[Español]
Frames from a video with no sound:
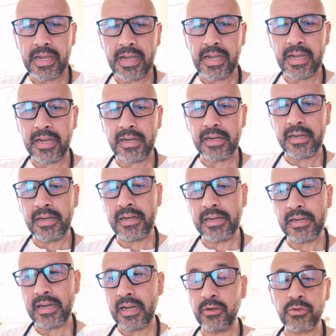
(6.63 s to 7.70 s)

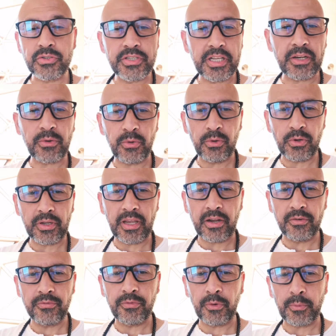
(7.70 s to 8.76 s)
a, los círculos que
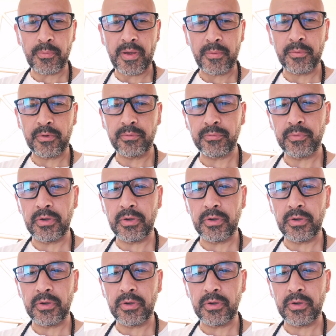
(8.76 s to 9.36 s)
conformamos.